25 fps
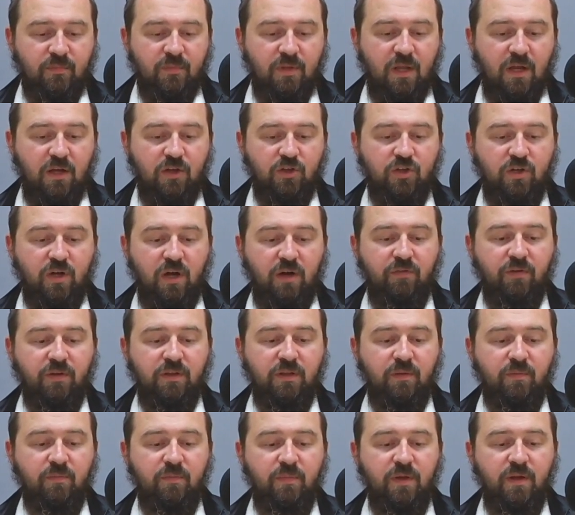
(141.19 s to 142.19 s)
так же, как в
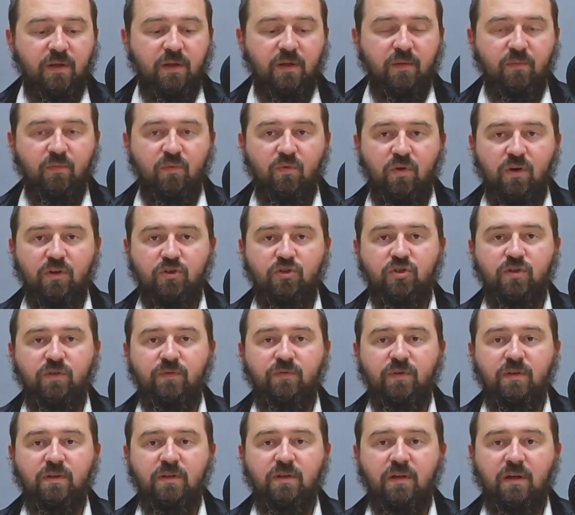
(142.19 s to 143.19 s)
этом мире, ему
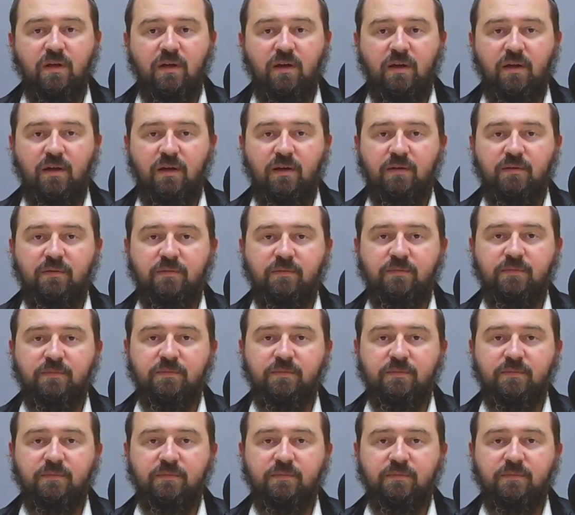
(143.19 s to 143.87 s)
очевидно